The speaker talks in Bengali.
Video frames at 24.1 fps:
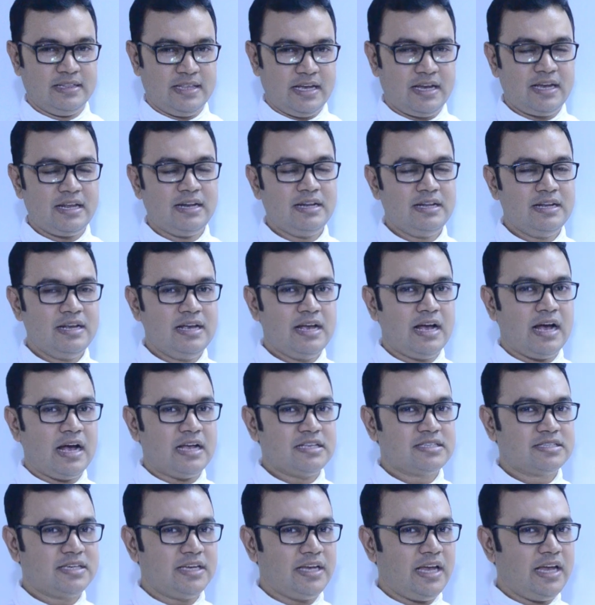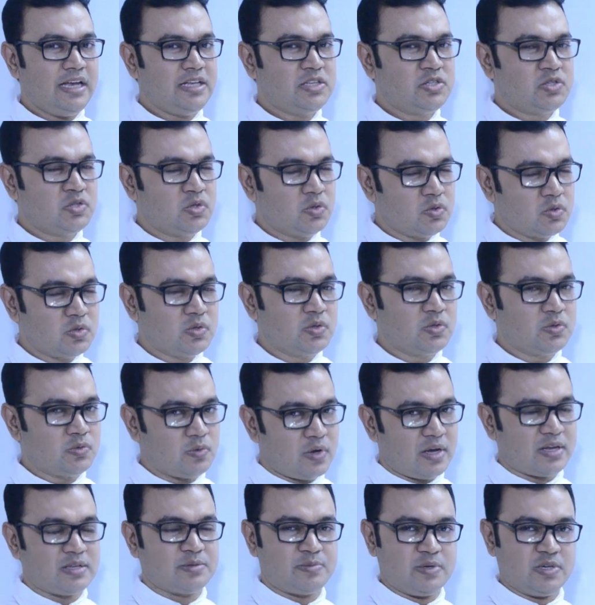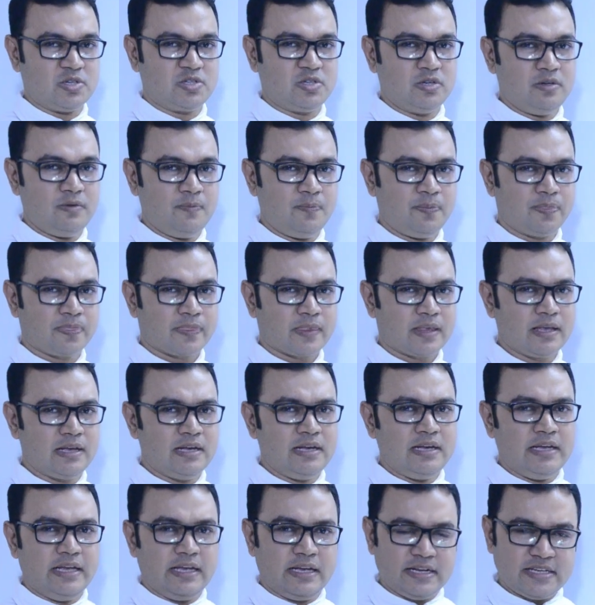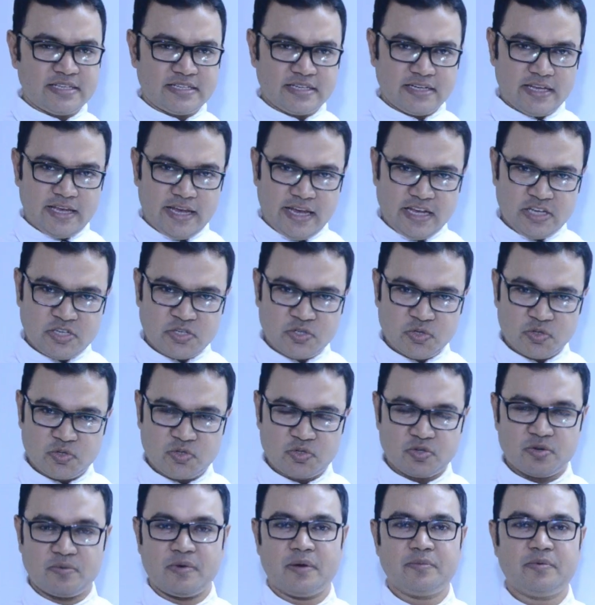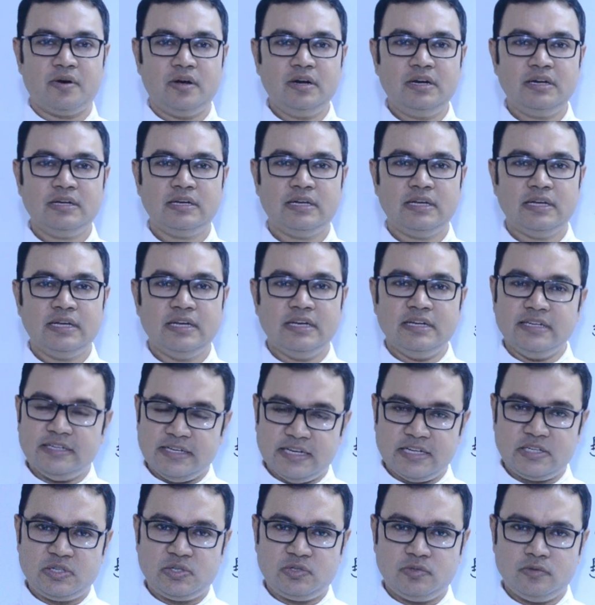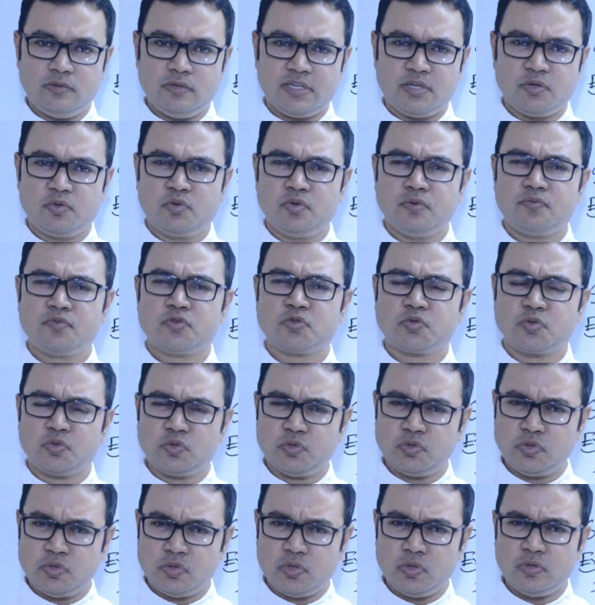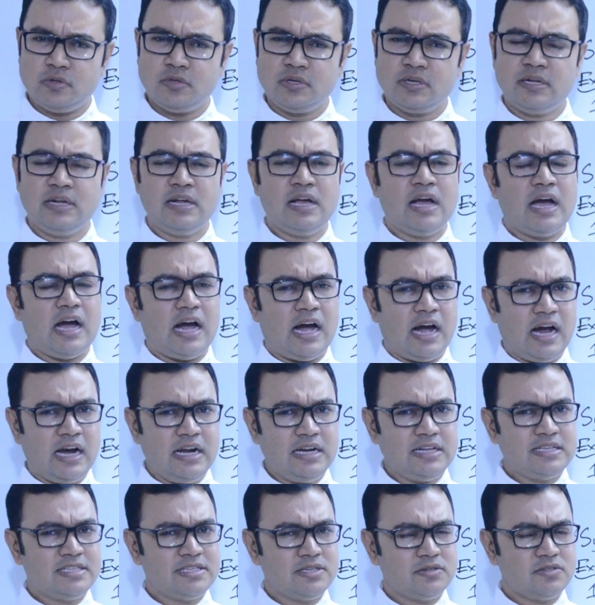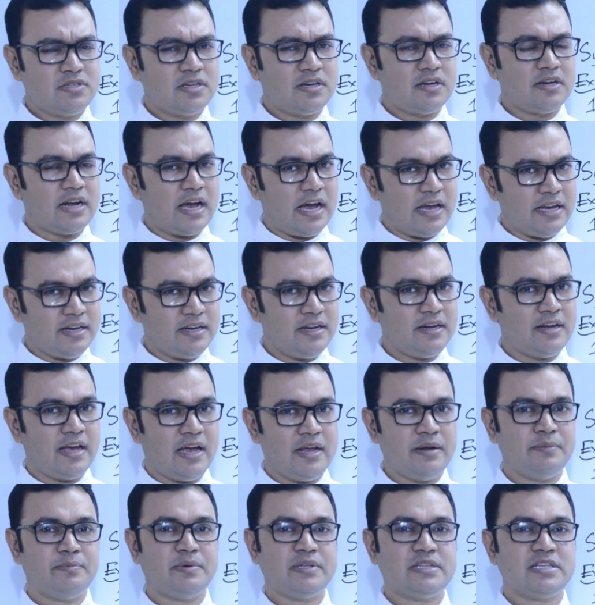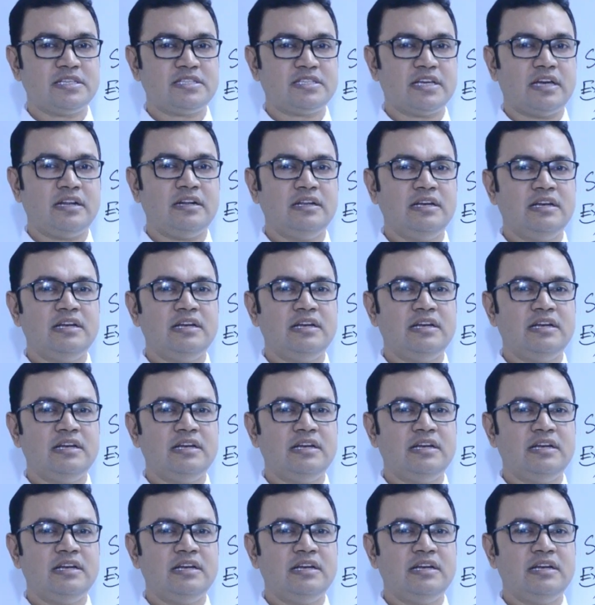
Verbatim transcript: দেখেন আজকে এই ছোট্ট এক্সপ্রেশন ইংরেজের এই ছোট্ট ব্যবহার টু এটা খুব সুন্দর আইএলসিও যারা নাইনে নাইন পেতে চান